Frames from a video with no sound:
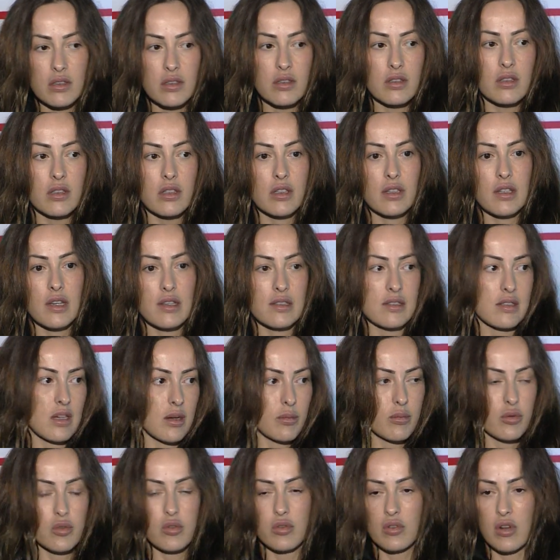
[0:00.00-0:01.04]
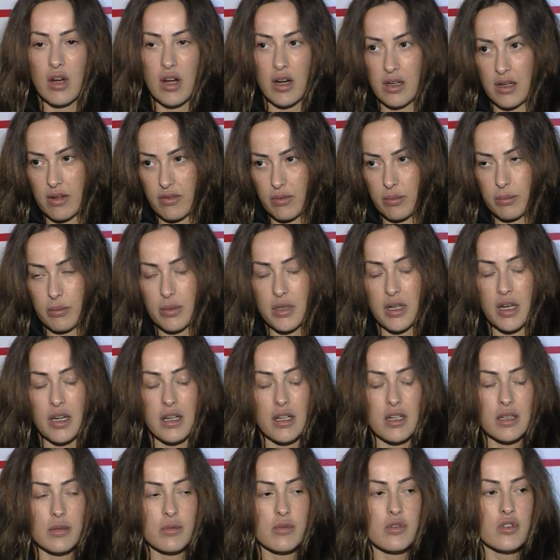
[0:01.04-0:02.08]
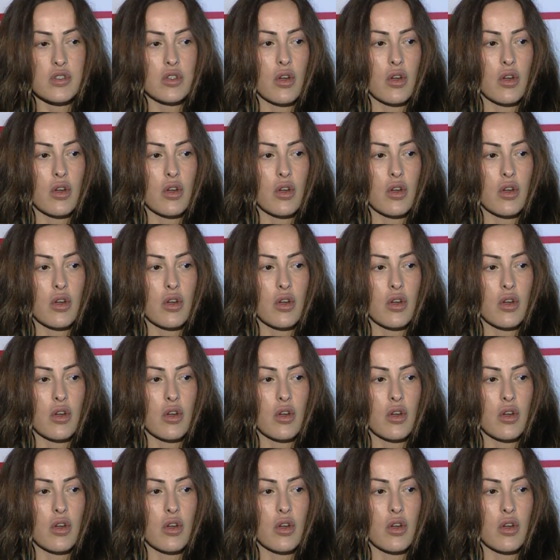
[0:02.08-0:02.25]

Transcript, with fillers: Ee, keza bütün aile bireylerim için